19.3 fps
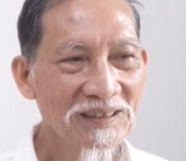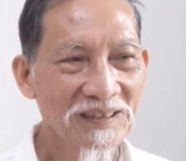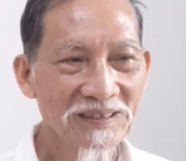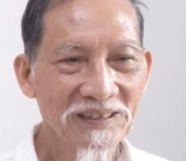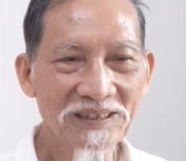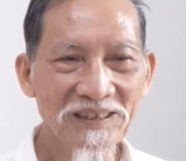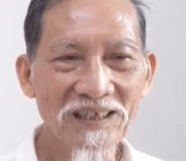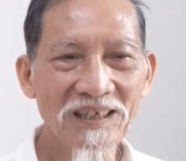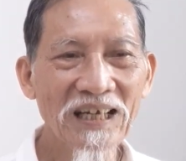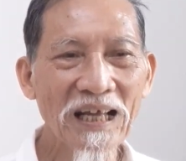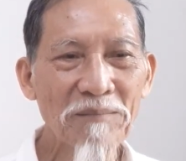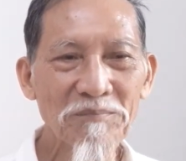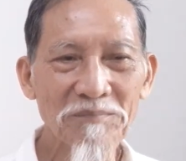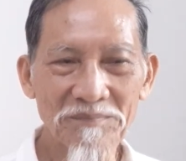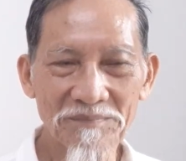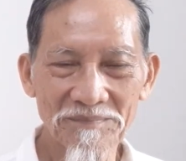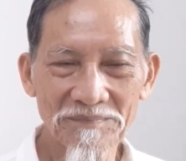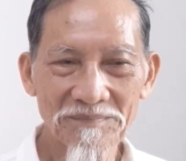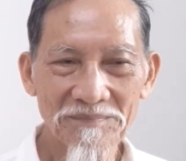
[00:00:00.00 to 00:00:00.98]
chữa lầm
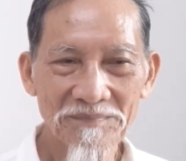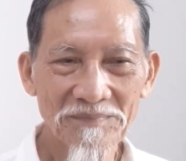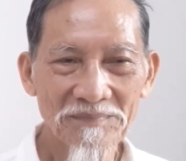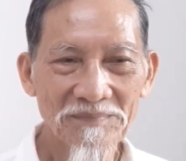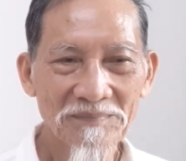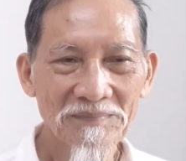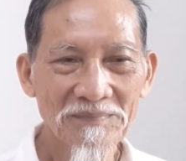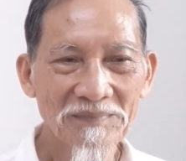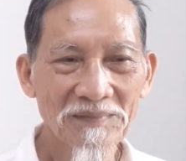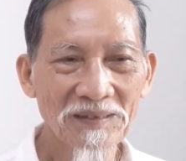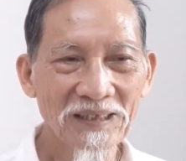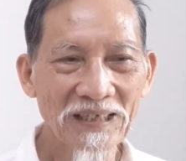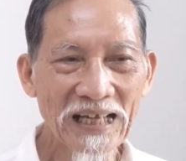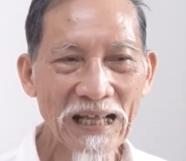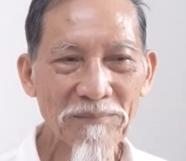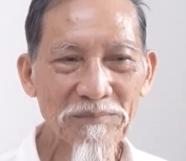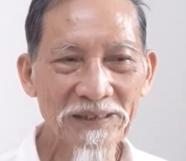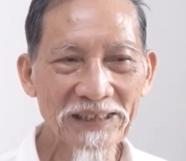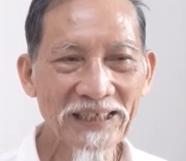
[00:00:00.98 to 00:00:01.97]

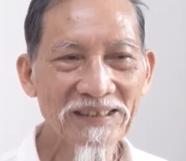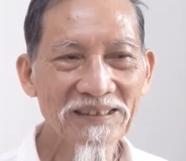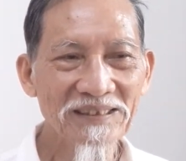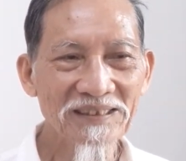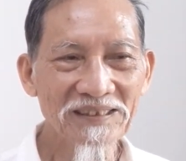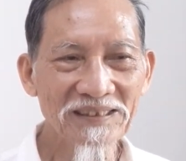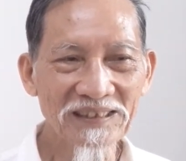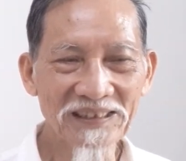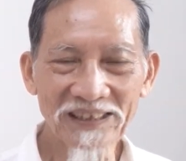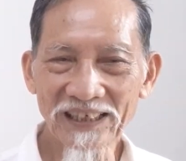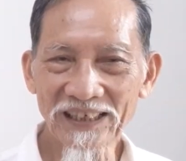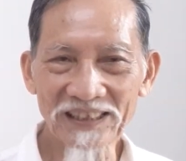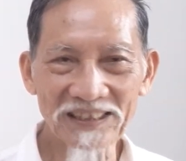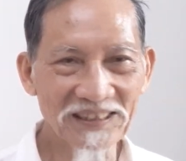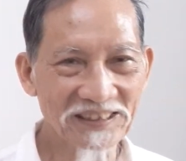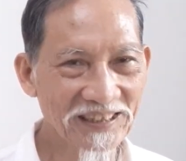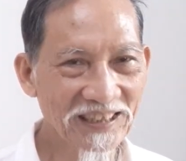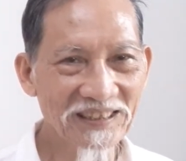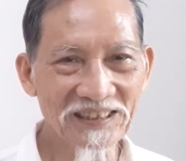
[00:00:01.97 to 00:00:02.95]
làm chết người
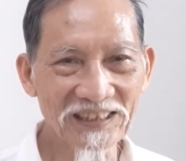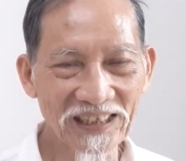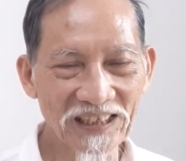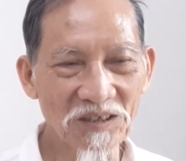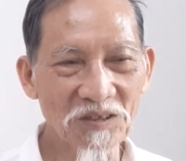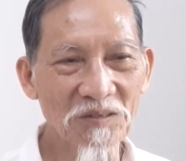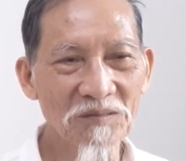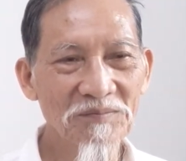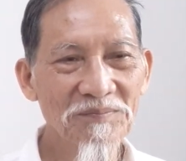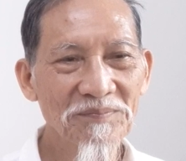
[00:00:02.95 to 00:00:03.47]
rất nhiều